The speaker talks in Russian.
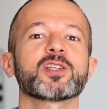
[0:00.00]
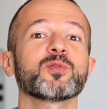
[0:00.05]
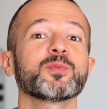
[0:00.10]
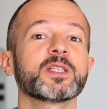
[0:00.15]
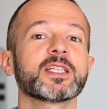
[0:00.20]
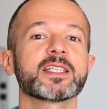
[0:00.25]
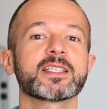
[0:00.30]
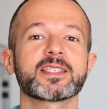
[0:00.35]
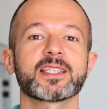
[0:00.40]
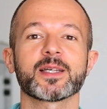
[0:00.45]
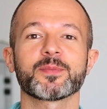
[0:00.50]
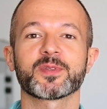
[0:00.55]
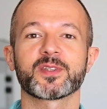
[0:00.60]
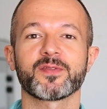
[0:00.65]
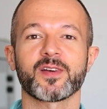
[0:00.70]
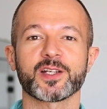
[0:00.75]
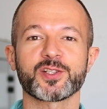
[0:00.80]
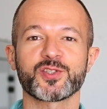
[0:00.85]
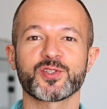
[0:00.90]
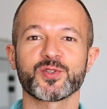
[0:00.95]
Подробный
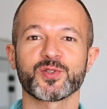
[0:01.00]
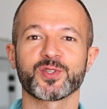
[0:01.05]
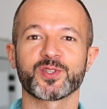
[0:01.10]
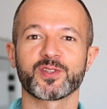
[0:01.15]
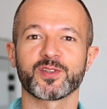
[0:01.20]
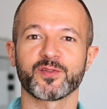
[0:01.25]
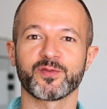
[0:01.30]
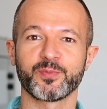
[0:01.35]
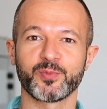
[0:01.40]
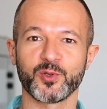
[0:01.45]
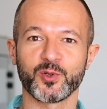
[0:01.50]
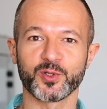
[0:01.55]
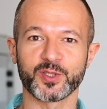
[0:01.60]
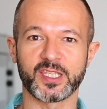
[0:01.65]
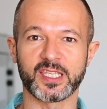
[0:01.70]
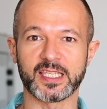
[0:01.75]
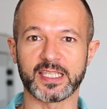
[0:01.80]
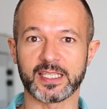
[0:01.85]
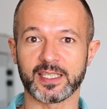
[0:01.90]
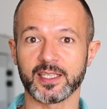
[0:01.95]
рецепт вас ждет в
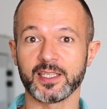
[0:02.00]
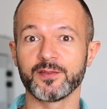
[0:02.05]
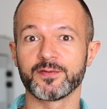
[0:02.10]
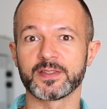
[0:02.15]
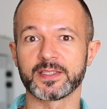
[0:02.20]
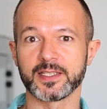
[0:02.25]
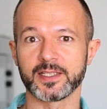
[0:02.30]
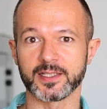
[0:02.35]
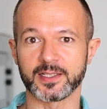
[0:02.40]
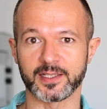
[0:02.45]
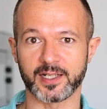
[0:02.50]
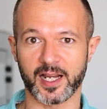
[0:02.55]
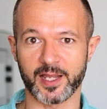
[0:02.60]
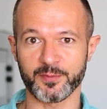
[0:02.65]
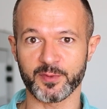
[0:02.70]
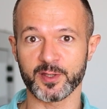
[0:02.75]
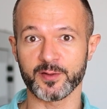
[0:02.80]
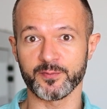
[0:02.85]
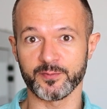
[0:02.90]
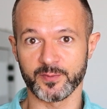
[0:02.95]
блоге и в
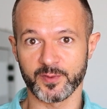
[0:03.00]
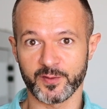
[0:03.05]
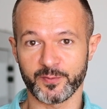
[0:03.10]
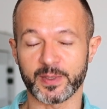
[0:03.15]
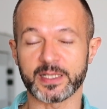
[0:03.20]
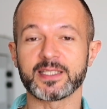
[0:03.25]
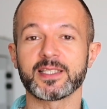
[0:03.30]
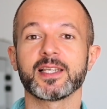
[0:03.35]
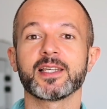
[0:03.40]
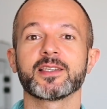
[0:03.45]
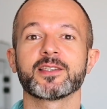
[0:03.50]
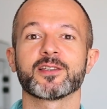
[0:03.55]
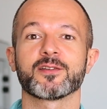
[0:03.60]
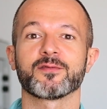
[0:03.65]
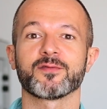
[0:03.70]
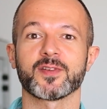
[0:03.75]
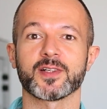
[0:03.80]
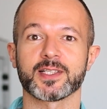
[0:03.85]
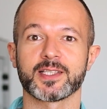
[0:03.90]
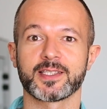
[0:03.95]
Телеграме. В
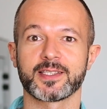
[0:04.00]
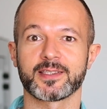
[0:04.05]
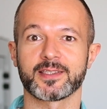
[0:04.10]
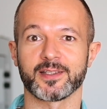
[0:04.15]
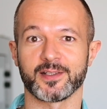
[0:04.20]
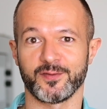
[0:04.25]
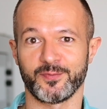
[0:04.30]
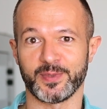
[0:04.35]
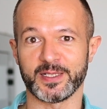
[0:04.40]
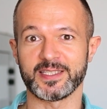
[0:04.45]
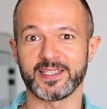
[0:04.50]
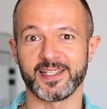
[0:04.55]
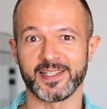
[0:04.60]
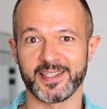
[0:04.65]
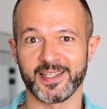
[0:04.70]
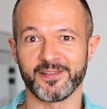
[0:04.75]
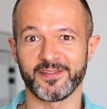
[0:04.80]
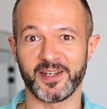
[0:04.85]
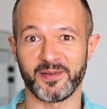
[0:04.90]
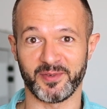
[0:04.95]
последнем вас в
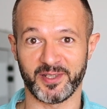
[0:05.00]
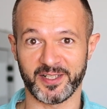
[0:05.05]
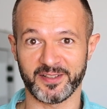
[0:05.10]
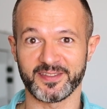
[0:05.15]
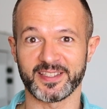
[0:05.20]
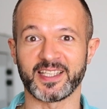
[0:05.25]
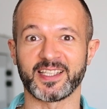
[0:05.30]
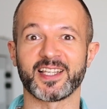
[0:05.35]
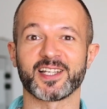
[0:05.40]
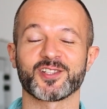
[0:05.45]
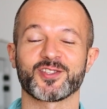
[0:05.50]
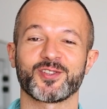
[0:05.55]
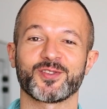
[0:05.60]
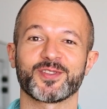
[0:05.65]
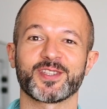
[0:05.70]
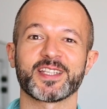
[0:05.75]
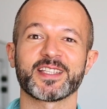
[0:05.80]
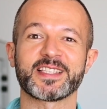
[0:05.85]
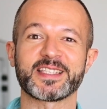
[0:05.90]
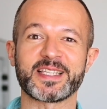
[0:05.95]
последнее время, как всегда,
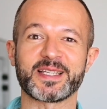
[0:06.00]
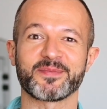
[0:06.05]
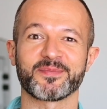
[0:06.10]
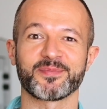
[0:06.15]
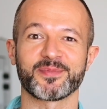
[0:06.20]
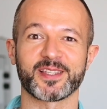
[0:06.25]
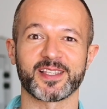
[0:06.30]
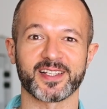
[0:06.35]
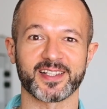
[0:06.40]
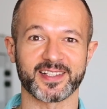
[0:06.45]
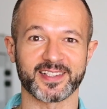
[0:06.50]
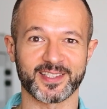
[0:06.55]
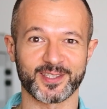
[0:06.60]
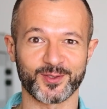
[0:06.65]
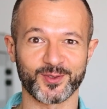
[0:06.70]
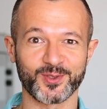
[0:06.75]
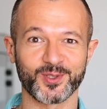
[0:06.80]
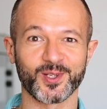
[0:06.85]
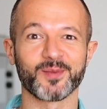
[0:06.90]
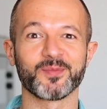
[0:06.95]
ждет рецепт э,
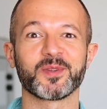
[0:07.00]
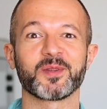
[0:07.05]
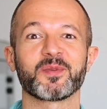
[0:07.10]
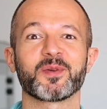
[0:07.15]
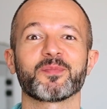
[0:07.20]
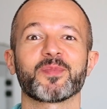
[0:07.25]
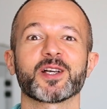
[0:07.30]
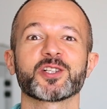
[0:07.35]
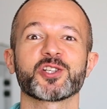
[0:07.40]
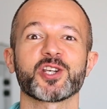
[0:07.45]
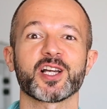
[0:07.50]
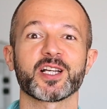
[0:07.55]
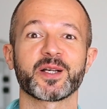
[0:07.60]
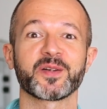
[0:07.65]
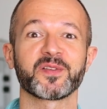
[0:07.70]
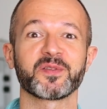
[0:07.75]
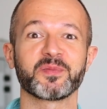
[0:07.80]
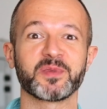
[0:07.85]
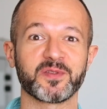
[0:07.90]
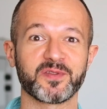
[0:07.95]
с удобными
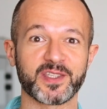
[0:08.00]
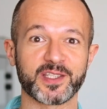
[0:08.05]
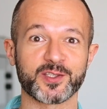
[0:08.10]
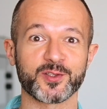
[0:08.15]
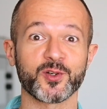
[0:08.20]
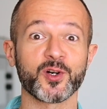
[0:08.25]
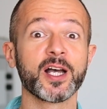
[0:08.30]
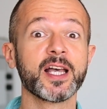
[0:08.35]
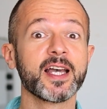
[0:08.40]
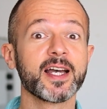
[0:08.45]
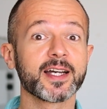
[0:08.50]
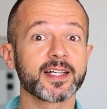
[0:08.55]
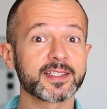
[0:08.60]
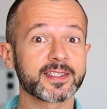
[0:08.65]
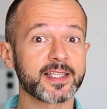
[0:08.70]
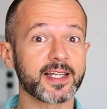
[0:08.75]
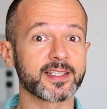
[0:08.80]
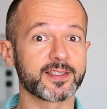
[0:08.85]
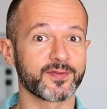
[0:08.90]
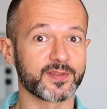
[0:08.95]
пошаговыми видео.
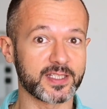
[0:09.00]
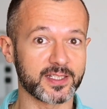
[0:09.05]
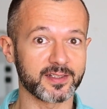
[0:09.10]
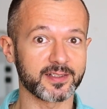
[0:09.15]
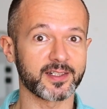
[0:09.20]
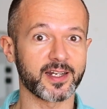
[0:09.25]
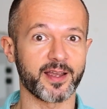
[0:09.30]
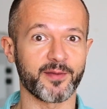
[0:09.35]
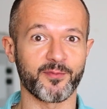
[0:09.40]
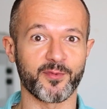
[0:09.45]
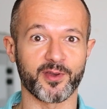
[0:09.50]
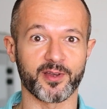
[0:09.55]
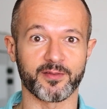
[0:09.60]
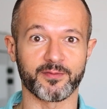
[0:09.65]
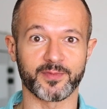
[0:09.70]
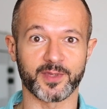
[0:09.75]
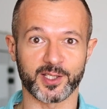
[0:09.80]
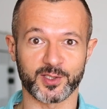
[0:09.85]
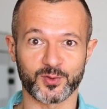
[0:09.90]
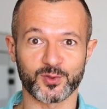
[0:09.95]
Кстати, в
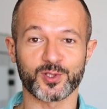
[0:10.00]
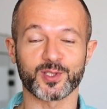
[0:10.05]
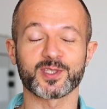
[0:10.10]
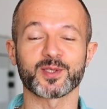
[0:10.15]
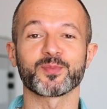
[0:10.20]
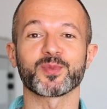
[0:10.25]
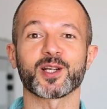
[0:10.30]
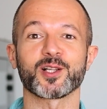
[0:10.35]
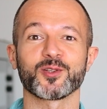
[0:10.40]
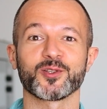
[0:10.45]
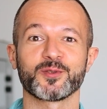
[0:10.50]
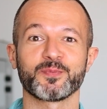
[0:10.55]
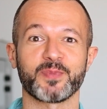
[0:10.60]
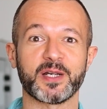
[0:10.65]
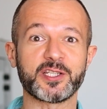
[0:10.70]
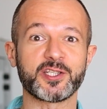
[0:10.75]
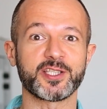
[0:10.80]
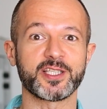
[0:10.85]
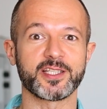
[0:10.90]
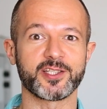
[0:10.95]
Телеграме нас уже собралось
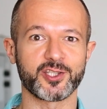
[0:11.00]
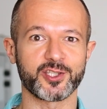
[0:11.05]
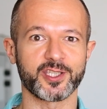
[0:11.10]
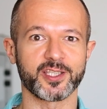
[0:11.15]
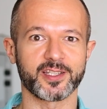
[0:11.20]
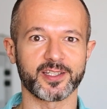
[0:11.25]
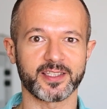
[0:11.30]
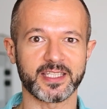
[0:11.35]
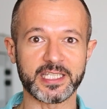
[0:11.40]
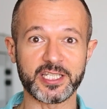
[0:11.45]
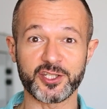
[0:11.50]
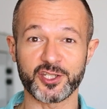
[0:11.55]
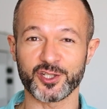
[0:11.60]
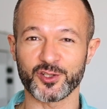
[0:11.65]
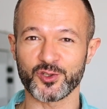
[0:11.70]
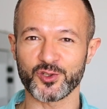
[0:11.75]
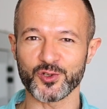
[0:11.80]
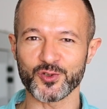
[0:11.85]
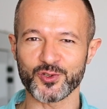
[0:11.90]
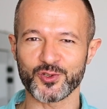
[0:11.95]
почти
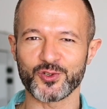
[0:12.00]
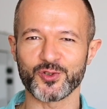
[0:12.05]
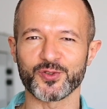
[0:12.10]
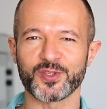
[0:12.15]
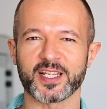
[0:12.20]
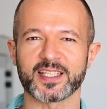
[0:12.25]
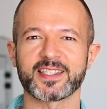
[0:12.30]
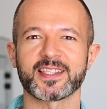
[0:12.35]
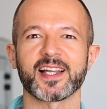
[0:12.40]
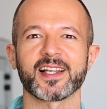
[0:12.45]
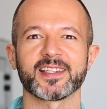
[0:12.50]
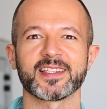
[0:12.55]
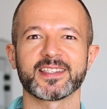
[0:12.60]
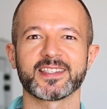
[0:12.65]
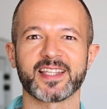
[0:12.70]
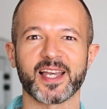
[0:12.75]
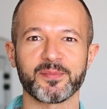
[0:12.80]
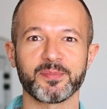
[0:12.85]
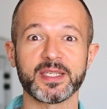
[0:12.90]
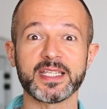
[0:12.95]
4000, чуть-чуть
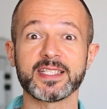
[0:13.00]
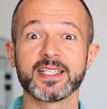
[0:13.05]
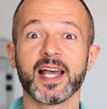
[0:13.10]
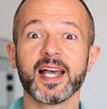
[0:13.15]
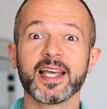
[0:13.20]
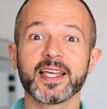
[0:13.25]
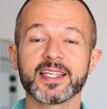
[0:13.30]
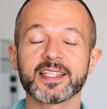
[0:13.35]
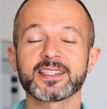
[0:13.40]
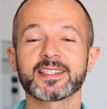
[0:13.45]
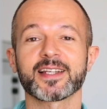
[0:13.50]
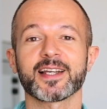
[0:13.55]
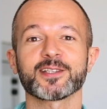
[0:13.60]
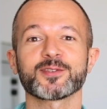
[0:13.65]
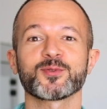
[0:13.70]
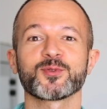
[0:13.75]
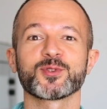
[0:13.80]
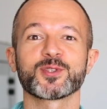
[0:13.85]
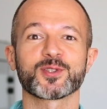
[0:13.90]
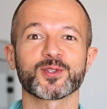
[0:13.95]
осталось добить, и
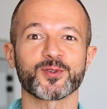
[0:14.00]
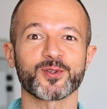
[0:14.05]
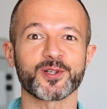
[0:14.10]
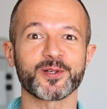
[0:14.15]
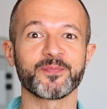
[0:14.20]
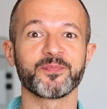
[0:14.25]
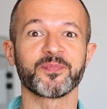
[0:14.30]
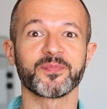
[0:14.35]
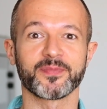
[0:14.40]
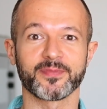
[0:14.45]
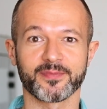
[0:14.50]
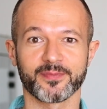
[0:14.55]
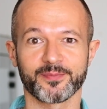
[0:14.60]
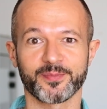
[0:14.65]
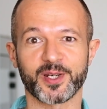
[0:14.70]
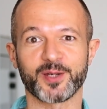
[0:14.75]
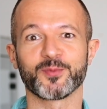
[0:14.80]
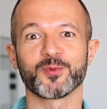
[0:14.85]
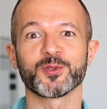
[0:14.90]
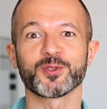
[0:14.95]
сразу устроим
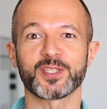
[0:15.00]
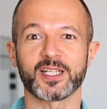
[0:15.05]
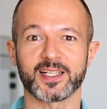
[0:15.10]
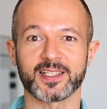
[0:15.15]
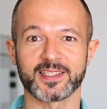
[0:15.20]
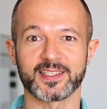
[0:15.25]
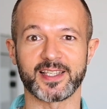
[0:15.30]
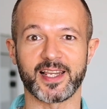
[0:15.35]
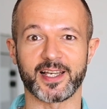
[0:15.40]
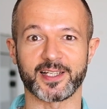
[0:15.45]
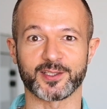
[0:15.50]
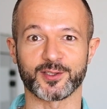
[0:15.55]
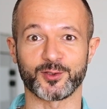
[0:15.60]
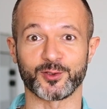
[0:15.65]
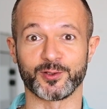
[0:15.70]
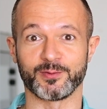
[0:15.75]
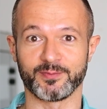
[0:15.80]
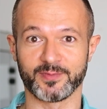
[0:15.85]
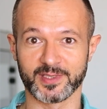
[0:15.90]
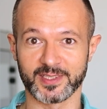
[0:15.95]
прямую
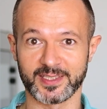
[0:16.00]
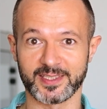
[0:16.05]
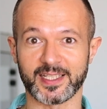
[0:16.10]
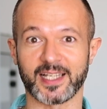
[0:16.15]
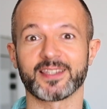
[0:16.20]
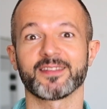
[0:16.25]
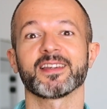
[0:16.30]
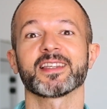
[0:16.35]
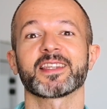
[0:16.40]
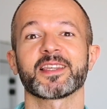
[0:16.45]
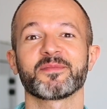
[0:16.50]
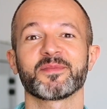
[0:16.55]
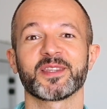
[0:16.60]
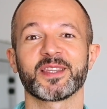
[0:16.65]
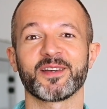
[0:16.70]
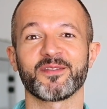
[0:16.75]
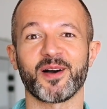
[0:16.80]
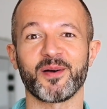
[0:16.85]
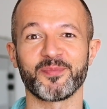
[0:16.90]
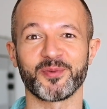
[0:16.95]
трансляцию с ответами
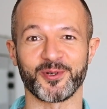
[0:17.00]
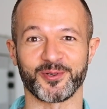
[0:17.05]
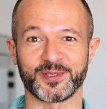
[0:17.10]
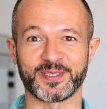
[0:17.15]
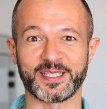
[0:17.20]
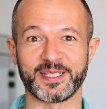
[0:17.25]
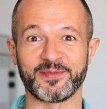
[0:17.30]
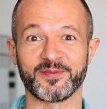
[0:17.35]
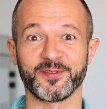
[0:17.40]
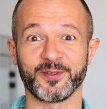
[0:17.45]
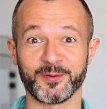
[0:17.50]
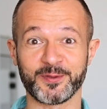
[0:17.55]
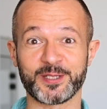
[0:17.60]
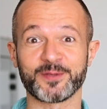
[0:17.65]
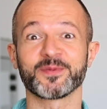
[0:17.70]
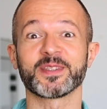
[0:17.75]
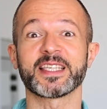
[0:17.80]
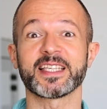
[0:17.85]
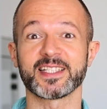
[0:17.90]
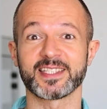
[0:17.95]
на вопросы. В
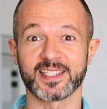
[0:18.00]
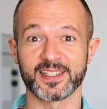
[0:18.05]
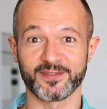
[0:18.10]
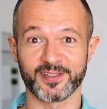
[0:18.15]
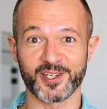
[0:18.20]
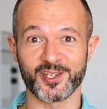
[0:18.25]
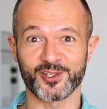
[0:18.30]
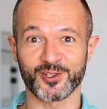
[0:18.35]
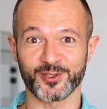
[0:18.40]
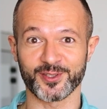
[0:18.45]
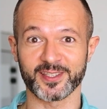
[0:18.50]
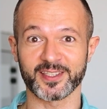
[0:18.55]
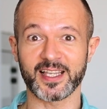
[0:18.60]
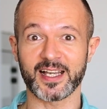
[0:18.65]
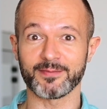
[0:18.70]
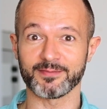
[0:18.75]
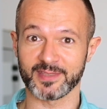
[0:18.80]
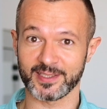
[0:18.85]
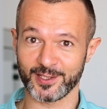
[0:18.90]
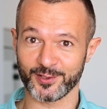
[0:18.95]
общем, если вы еще не
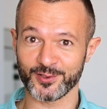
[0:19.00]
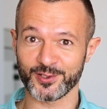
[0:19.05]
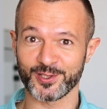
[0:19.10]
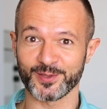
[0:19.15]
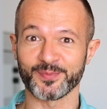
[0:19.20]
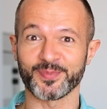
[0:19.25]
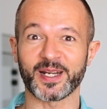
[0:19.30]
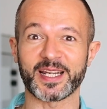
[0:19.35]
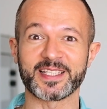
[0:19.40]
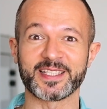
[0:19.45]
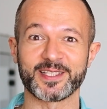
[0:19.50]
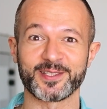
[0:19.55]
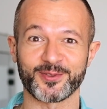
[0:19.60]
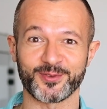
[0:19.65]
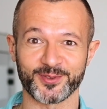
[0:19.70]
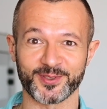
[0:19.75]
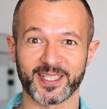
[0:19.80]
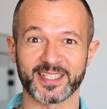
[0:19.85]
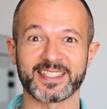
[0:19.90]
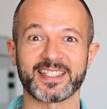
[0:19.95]
там, срочно
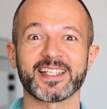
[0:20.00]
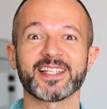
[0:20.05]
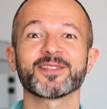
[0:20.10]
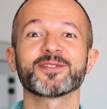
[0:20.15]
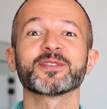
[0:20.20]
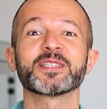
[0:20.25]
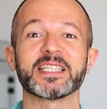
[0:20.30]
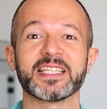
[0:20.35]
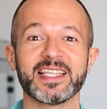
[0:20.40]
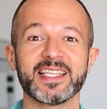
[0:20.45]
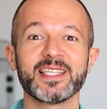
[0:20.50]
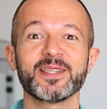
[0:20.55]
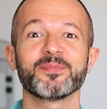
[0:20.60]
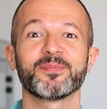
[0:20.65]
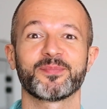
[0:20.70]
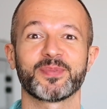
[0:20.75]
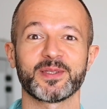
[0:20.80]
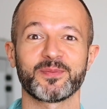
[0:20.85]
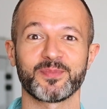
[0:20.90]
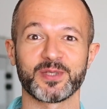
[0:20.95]
пройдите куда следует
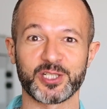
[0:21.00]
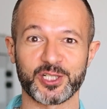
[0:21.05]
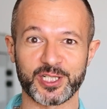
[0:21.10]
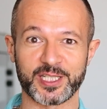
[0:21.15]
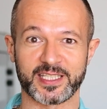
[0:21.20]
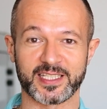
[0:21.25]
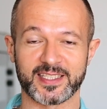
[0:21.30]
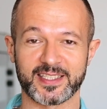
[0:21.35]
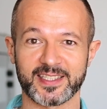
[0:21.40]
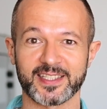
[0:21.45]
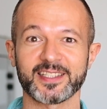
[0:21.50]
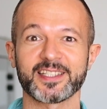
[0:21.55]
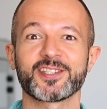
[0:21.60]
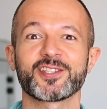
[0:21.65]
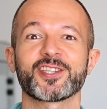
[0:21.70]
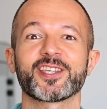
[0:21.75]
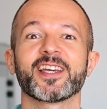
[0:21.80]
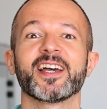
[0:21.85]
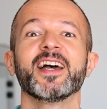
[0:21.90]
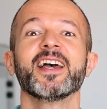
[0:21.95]
и подпишитесь.
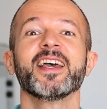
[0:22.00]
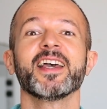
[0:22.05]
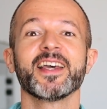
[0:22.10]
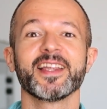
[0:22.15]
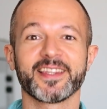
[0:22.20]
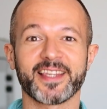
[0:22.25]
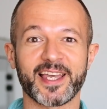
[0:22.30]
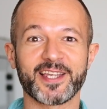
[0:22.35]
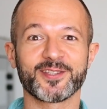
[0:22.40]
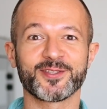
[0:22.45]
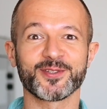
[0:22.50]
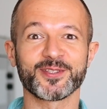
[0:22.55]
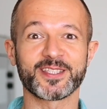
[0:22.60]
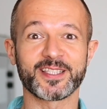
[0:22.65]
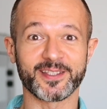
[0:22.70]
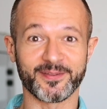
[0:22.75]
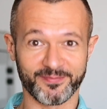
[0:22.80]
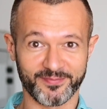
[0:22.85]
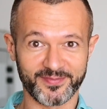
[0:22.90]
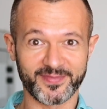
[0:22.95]
Ссылочки
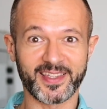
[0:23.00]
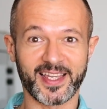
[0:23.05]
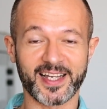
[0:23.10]
найдете